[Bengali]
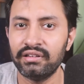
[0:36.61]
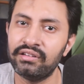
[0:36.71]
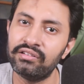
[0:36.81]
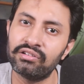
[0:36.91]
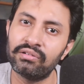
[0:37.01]

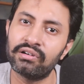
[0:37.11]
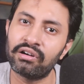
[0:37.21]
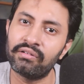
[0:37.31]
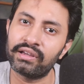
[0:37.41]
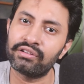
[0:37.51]
ইন্ট্রোয়ার্ট
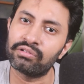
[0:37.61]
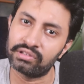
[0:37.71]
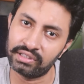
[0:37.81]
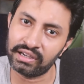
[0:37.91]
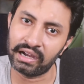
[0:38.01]
হওয়া কি
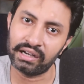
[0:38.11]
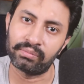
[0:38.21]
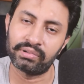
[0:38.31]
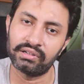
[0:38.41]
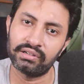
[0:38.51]
সত্যিই খারাপ
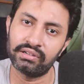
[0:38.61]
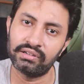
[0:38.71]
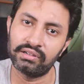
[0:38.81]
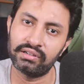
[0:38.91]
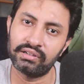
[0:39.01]

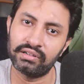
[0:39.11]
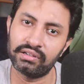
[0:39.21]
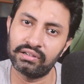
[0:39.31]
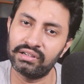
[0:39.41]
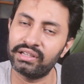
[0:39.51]

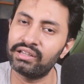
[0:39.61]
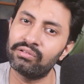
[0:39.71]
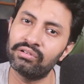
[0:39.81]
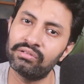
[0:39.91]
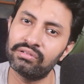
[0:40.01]
নাকি
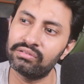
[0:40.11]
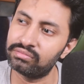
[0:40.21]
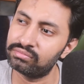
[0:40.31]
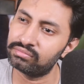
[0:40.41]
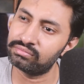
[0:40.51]
কোনো
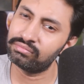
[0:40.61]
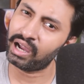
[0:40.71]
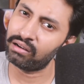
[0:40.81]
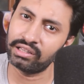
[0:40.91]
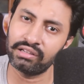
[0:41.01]

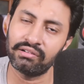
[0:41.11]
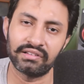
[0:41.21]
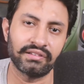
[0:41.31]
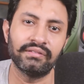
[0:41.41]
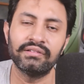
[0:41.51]
ভালো দিকও আছে